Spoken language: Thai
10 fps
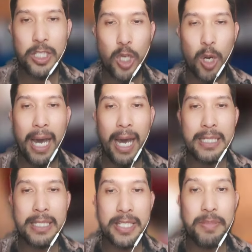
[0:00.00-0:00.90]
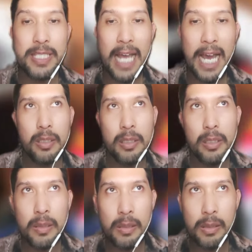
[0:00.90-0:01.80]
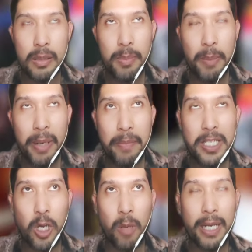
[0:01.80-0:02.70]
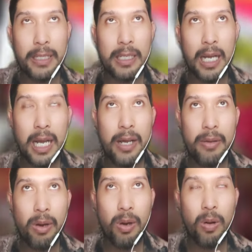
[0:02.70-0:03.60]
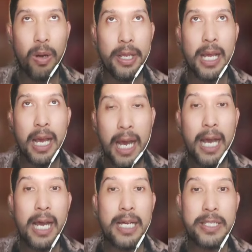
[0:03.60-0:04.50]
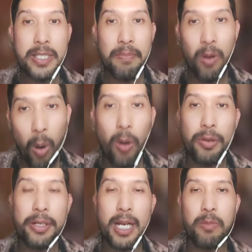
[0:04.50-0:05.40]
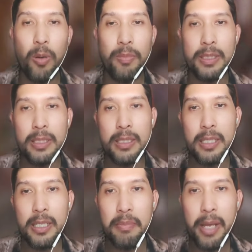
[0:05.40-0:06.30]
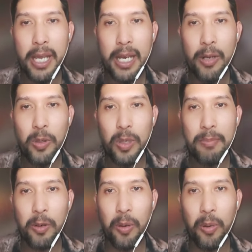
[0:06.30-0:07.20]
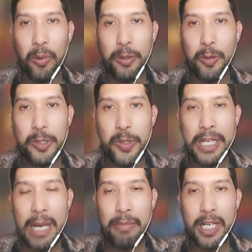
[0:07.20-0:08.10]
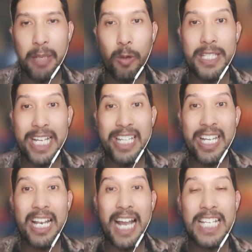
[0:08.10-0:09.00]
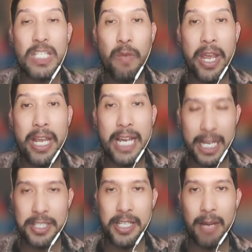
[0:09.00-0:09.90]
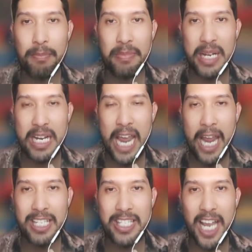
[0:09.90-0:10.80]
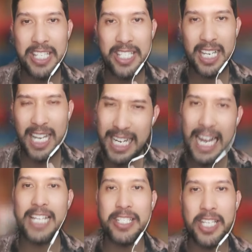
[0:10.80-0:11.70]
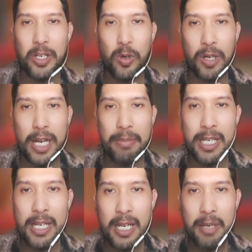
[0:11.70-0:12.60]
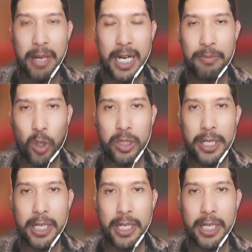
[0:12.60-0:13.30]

2013หรือประมาณปี 2556 นะครับผมแม่แล้วดูครับ โอ้โห ดูสวยงามเหลือเกินเพราะว่าจัดที่ลาสเวกัสนะครับเมืองแห่งแสงสีและคาสิโนครับ มาครับ ยกที่ห